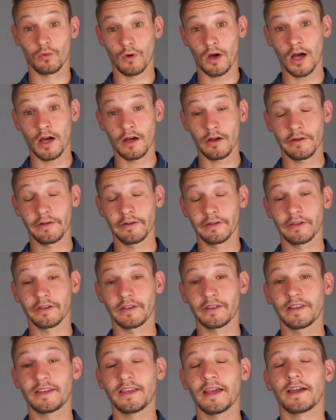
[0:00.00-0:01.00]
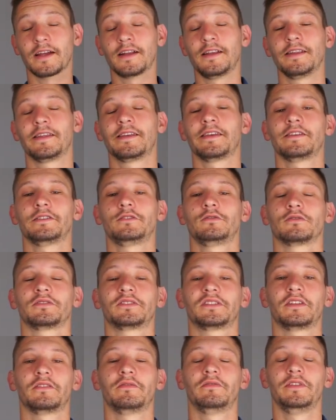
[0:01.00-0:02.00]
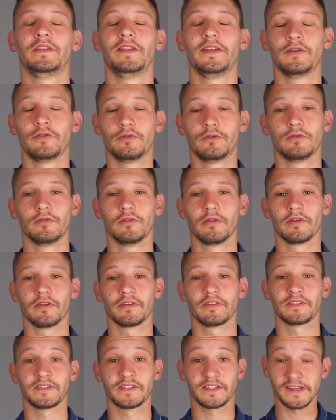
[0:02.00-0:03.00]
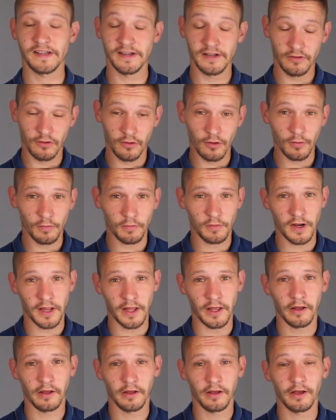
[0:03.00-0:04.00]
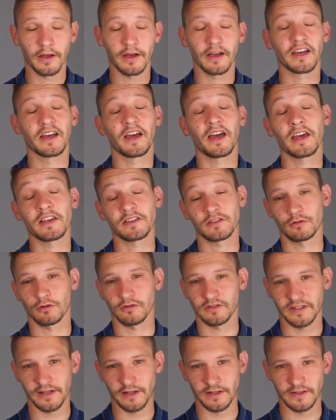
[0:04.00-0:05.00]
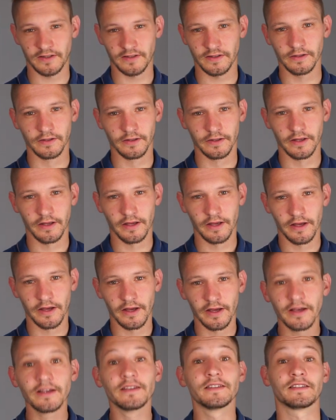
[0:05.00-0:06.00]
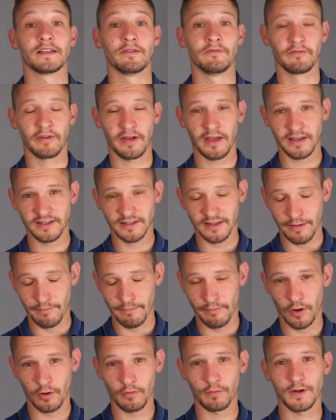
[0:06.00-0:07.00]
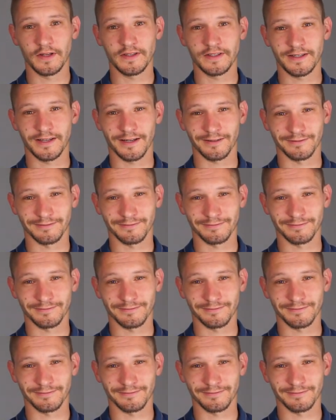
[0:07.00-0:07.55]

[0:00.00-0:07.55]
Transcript: Toi qui as cliqué sur cette vidéo, s'il te plaît, reste sur celle-ci. Ça me ferait extrêmement plaisir.